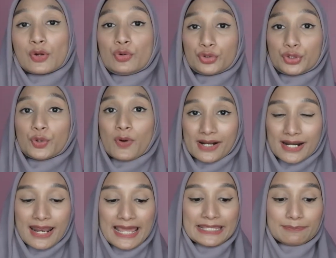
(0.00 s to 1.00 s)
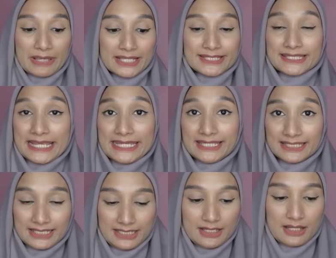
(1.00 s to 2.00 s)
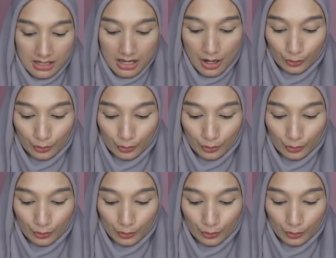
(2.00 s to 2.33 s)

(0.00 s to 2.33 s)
untuk warna light beige-nya ini ah,